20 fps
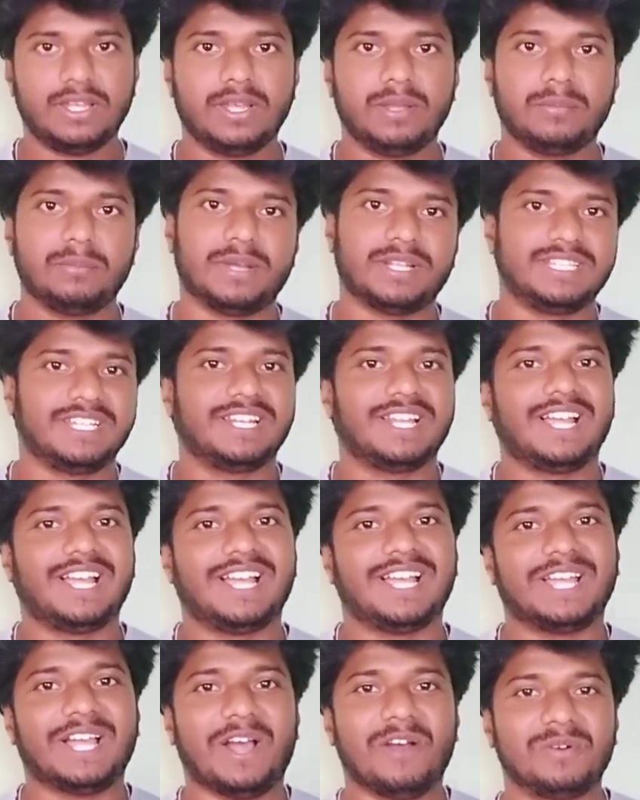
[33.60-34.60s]
பார்த்தீங்களா
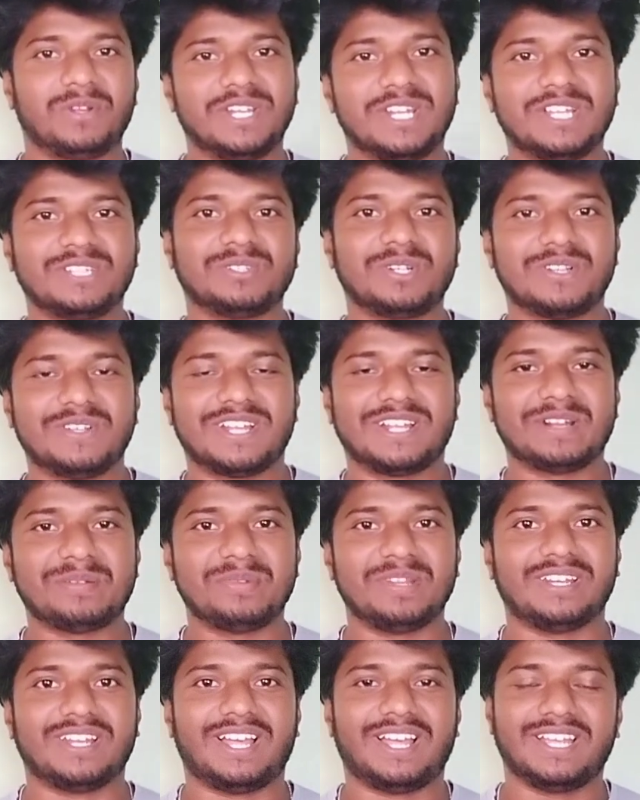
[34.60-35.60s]
அவர் என்ன சொல்லுறாரு
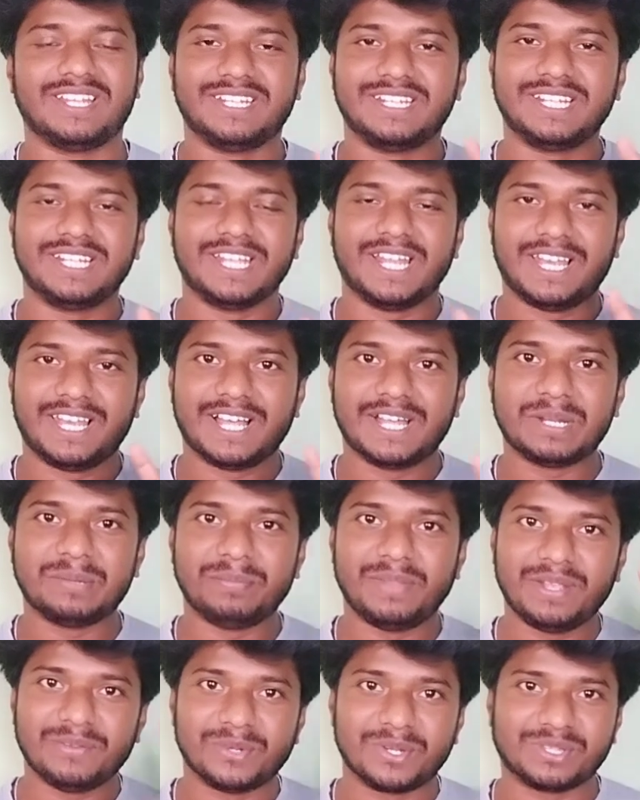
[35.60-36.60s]
அப்படின்னா இங்கே எல்லாருமே
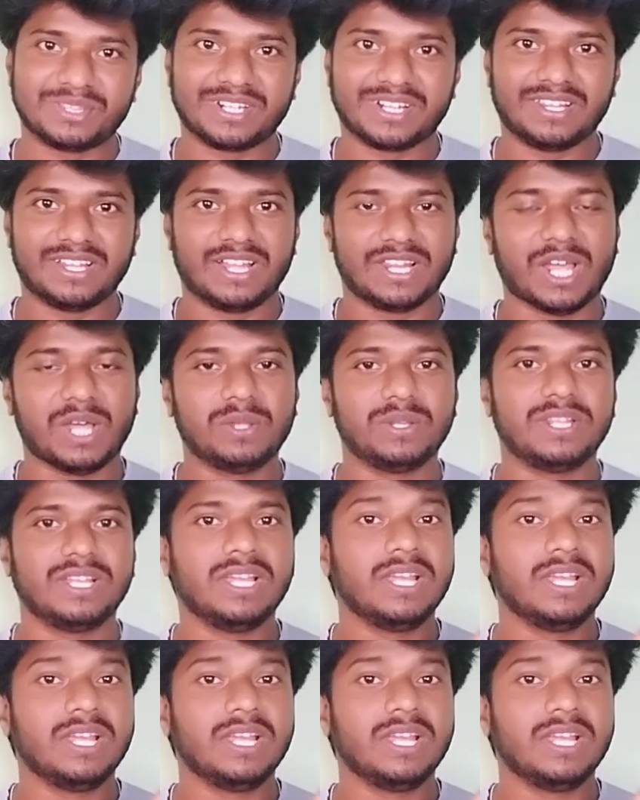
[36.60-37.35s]
ஒருத்தர் தான் அதாவது